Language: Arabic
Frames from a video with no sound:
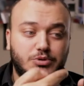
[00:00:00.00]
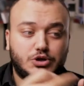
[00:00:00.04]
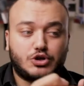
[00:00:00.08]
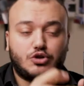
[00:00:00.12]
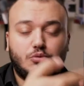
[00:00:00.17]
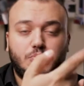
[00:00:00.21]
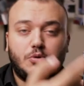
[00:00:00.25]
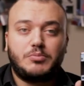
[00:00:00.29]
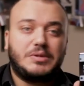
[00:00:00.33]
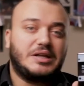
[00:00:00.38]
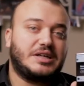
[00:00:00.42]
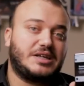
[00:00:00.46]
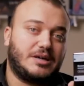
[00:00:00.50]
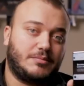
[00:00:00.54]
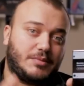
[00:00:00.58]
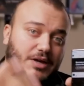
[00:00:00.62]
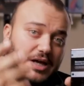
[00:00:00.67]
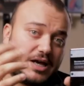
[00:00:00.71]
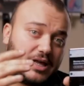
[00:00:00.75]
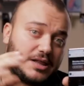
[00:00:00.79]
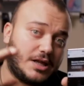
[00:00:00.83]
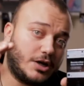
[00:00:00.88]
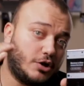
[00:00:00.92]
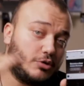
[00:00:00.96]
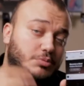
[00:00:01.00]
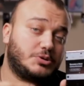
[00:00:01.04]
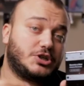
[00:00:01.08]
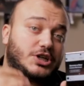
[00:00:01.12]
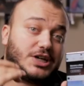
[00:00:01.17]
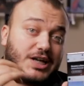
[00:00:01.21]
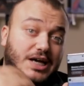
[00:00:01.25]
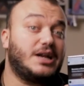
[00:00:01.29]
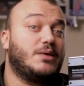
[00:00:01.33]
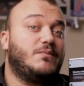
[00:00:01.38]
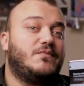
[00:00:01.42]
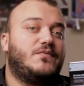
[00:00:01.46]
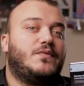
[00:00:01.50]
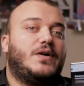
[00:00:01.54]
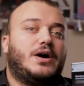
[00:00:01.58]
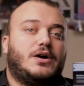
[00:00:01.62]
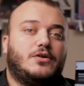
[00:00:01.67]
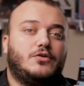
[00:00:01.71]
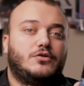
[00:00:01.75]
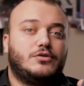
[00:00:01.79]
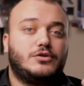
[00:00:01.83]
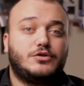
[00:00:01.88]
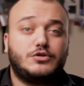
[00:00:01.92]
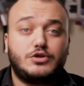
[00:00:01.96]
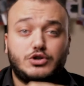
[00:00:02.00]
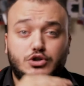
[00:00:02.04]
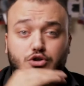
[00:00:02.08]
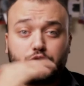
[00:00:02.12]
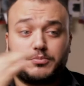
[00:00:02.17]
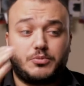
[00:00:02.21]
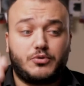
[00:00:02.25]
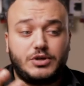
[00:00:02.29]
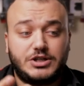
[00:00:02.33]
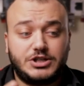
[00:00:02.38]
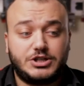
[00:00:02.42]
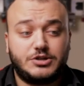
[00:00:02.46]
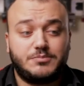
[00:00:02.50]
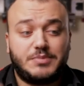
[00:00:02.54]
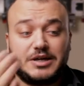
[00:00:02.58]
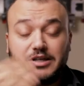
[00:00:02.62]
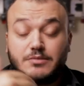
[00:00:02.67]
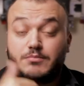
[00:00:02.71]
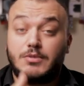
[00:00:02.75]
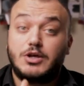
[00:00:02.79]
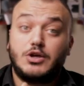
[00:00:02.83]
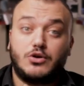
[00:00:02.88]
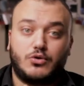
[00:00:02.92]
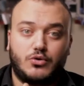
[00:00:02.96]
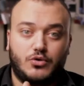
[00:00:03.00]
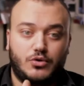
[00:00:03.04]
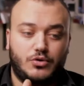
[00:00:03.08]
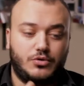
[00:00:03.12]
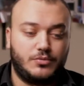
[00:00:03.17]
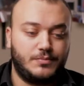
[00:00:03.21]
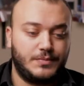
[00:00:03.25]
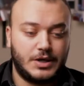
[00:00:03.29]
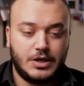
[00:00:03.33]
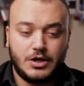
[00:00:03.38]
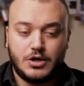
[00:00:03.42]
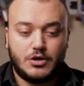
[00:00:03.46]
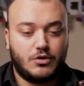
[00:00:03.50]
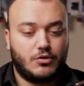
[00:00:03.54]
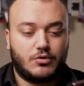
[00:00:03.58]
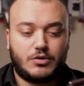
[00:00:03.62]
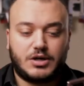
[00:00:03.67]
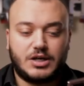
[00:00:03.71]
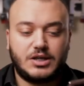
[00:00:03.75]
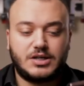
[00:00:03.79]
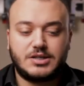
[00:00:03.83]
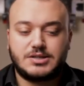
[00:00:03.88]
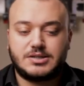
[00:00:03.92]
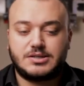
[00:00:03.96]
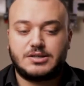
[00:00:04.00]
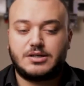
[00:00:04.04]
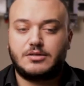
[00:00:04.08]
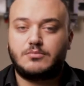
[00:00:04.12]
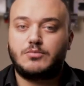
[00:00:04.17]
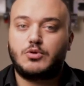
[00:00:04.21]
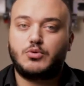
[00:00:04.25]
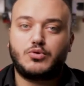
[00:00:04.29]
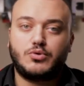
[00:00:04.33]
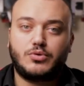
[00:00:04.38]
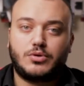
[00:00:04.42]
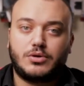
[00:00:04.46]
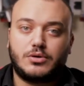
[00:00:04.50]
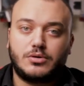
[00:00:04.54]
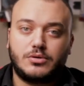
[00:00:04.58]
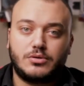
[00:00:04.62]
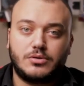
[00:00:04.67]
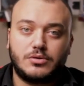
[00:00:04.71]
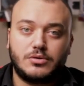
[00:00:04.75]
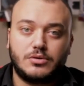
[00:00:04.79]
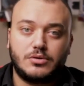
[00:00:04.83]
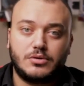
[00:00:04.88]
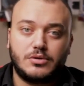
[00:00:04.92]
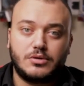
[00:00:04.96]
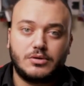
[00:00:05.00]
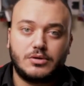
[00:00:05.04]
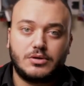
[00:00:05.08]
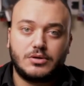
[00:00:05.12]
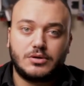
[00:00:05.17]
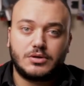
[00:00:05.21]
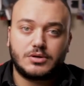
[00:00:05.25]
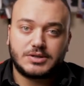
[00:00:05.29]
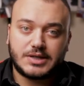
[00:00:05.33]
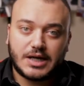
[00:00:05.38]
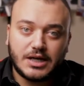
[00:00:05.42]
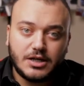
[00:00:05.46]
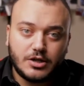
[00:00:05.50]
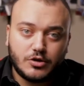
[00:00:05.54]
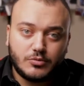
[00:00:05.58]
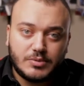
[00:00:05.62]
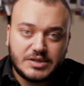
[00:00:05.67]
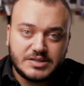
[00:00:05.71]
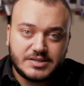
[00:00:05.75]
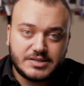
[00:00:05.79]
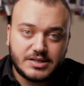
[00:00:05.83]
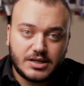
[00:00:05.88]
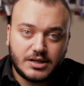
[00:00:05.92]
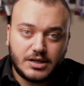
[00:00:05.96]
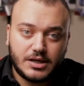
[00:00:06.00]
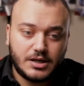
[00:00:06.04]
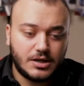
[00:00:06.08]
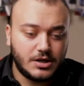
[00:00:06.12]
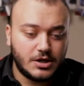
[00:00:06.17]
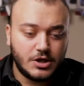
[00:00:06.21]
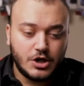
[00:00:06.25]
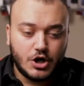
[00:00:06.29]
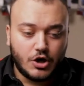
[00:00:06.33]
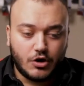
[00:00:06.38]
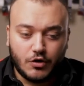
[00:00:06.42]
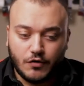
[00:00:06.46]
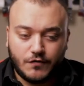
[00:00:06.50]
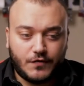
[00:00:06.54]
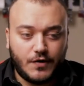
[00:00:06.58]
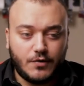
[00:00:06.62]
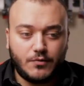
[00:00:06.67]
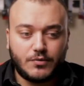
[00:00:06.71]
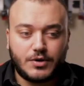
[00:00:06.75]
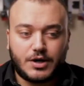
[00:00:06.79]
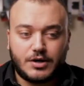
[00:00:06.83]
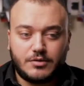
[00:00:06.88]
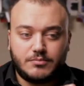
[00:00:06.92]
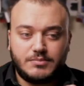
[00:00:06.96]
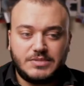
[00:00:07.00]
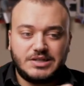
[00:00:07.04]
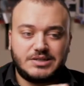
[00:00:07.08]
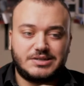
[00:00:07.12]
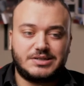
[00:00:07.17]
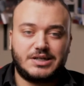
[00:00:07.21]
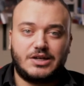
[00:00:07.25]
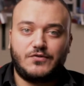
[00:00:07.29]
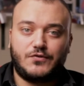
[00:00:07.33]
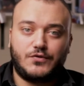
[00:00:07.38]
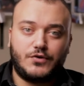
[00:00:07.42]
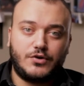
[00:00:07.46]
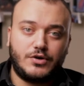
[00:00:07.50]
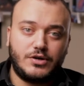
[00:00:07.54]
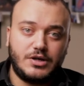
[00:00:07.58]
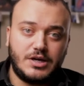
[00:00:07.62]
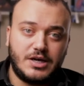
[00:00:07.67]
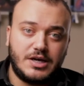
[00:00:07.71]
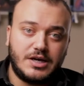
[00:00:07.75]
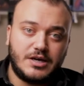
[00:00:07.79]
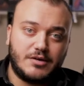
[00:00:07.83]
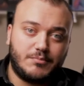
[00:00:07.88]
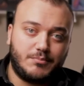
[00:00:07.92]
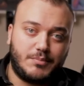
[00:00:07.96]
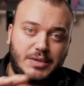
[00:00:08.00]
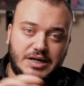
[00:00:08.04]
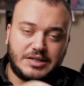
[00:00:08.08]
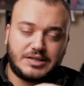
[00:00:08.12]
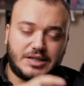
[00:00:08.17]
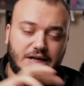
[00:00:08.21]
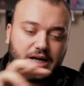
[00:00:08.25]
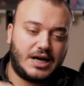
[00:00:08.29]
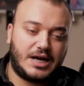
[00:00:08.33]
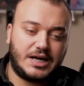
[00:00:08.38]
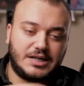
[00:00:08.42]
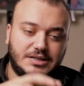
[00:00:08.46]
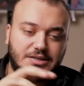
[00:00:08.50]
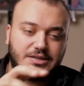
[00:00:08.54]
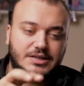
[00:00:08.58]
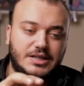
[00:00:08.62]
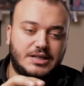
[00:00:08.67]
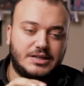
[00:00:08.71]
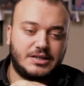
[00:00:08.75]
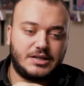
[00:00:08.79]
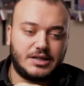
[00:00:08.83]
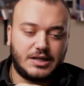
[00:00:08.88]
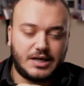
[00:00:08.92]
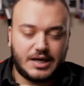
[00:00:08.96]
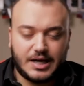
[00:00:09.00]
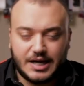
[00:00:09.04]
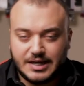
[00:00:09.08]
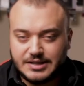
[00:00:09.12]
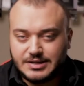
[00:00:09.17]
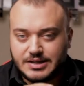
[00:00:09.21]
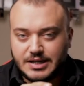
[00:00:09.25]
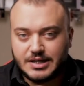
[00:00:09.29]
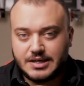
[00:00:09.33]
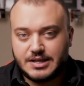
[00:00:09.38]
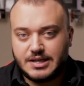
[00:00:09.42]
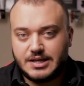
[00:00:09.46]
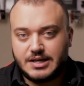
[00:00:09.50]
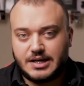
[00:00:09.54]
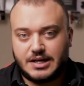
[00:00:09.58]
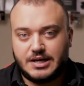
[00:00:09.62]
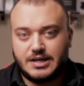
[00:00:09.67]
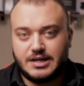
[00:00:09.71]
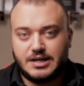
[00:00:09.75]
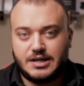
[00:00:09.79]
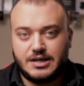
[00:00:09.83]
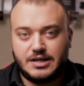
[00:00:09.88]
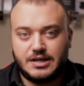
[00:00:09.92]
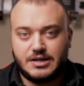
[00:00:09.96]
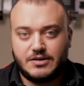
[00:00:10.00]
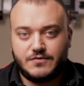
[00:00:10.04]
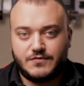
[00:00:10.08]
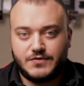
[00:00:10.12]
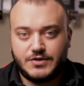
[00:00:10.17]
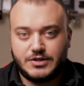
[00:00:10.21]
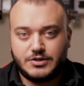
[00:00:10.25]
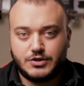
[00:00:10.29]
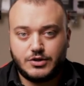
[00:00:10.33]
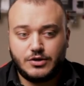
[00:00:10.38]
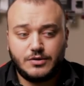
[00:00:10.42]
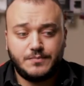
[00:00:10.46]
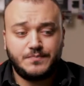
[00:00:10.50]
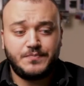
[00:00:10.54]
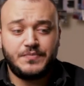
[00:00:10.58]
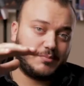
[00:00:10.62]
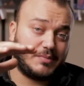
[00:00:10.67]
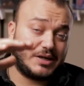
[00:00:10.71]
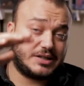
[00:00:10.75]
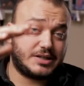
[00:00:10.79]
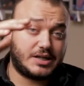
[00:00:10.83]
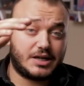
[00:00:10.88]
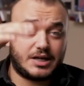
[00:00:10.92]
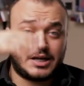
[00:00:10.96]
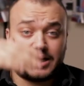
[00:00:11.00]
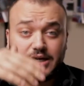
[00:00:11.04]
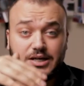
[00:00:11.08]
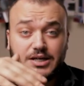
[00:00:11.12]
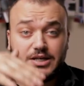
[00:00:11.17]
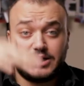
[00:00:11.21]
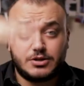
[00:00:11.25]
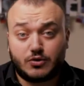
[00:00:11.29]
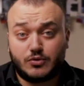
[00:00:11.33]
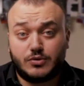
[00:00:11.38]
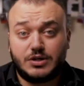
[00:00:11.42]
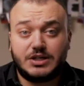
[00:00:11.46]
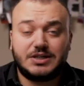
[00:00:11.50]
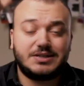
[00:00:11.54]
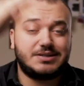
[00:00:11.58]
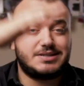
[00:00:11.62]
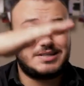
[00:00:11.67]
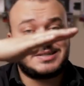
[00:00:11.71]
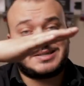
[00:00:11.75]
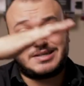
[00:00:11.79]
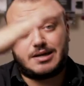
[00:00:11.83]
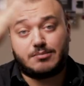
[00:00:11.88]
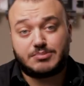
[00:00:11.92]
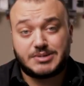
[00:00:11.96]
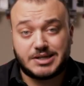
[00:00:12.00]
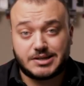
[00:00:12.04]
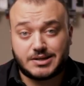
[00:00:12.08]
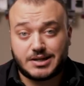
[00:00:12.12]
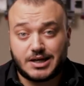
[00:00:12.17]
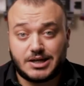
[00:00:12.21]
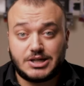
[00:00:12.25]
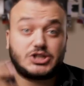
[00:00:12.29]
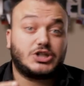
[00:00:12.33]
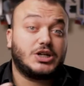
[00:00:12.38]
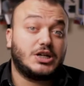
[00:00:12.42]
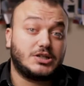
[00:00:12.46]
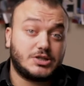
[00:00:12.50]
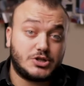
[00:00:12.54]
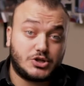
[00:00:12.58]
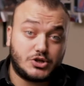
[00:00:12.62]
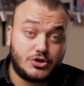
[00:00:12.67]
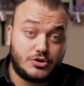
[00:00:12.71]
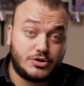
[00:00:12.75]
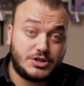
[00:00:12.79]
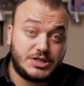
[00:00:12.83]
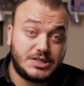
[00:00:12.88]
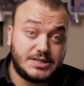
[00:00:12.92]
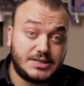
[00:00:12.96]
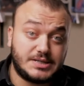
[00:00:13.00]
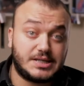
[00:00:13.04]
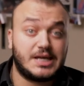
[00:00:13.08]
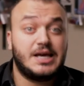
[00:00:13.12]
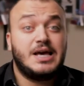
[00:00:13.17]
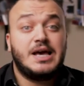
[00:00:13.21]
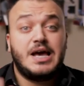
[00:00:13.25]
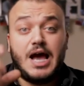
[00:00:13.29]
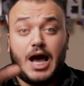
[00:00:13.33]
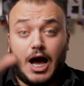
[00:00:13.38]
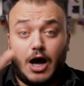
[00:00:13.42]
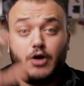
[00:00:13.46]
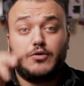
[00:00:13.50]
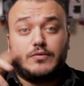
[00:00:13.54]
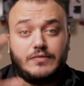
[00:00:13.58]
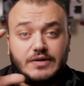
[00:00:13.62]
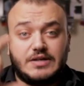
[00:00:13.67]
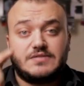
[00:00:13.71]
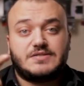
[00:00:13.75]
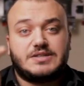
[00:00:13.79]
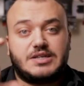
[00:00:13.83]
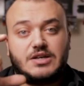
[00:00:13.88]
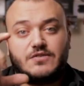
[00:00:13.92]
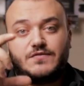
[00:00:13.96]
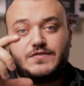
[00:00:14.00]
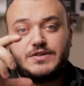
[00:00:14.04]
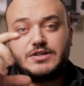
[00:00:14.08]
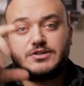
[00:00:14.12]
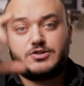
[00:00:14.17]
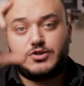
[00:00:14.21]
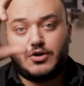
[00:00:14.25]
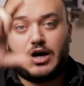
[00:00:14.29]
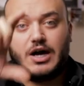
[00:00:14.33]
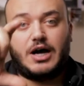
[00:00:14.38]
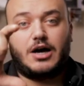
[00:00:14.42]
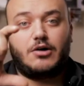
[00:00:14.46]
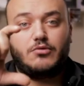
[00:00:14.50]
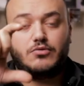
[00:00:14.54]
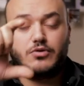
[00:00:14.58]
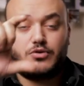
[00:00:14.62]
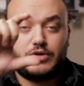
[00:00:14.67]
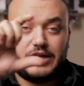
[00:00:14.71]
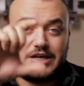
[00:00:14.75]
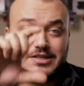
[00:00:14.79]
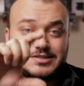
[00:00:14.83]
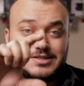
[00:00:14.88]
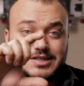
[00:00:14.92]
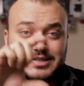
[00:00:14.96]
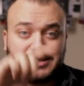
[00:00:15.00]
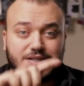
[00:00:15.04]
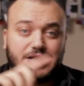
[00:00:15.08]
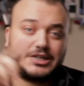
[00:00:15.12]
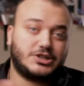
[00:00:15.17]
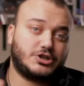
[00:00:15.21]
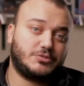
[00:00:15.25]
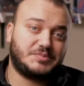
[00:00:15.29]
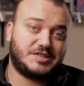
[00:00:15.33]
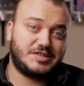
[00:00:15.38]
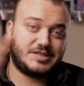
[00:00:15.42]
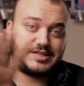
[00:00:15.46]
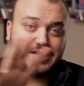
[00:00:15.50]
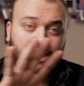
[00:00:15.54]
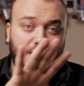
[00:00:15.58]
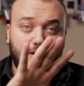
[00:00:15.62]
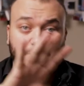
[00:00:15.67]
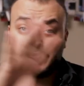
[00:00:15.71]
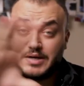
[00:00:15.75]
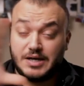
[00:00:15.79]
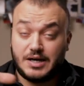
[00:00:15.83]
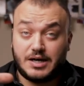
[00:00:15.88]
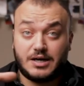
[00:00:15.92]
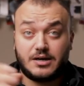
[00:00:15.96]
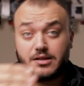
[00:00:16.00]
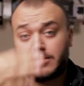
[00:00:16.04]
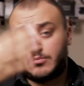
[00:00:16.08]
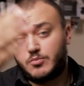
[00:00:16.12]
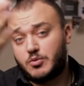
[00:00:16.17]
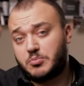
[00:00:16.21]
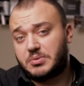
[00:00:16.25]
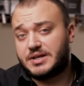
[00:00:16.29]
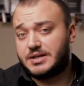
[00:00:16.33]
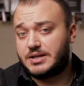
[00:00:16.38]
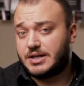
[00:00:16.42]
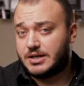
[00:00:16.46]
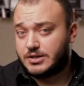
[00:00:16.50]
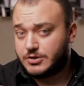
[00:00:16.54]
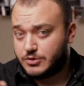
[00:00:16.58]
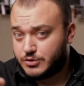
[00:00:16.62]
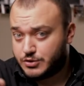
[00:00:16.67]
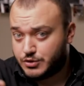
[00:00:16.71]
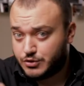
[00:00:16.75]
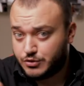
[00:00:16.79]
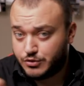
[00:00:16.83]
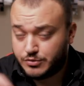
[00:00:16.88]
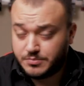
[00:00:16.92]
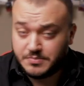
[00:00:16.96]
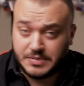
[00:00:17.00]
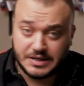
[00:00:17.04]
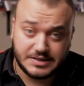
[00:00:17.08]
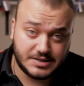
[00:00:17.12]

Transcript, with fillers: بشطبهم الكاميرا هذا الاوبشن انا مفعله انه يشطب كل شيء بعد ما ينقله وخلصت الموضوع تخيلوا ما اسهلها وفورا من التليفون بقدر احدد اعدل كثير على الفيديو بقدر اخليه طولي 9 ب 16 للستوريز او نفس الفيديو احوله ل 16 ب 9 بالعرض ممكن لليوتيوب